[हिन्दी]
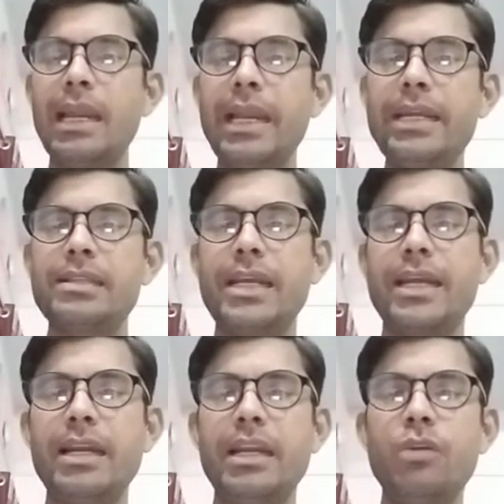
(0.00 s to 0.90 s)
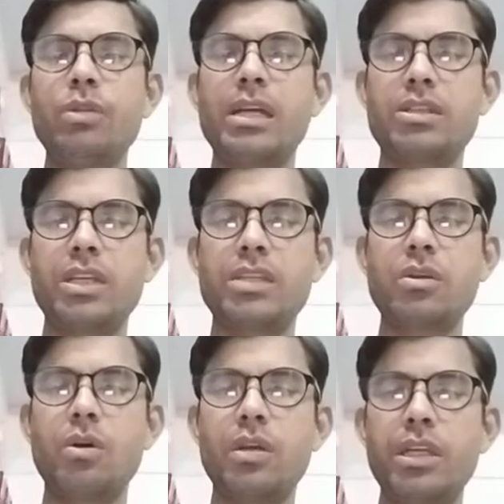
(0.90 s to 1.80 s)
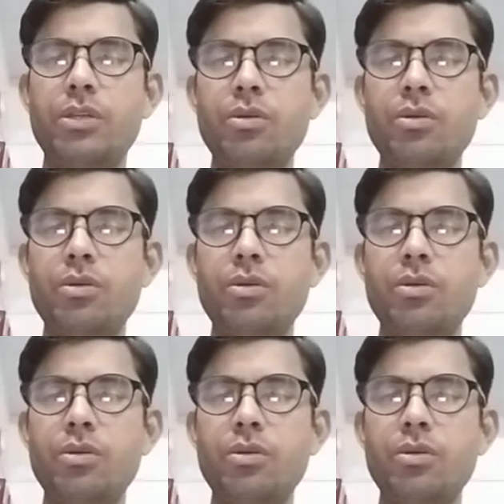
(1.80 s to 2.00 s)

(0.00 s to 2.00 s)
लेडी सेकेंड लीव द स्टेज ओनली